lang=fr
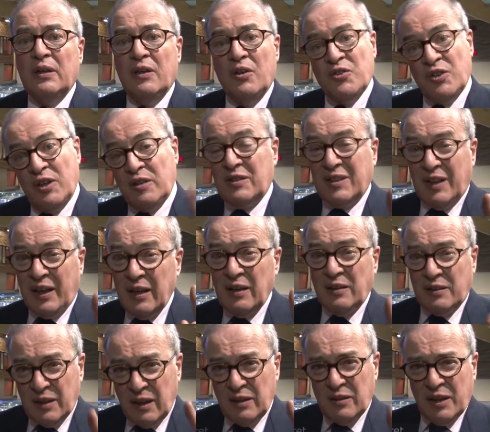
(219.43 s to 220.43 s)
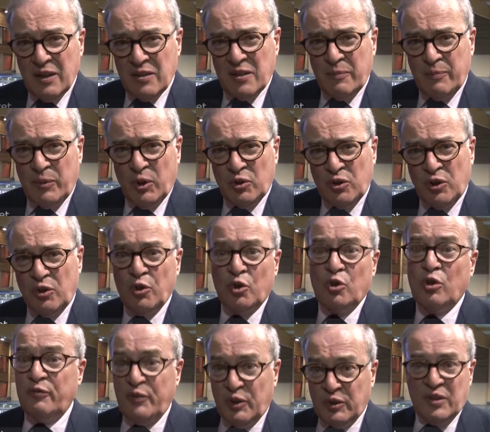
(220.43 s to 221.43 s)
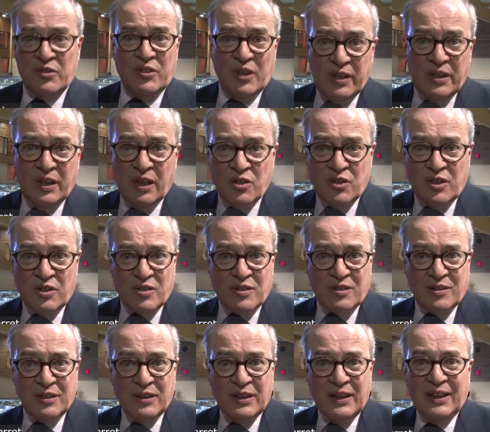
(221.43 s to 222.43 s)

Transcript: c'est très très très important, de conforter celles qui existent.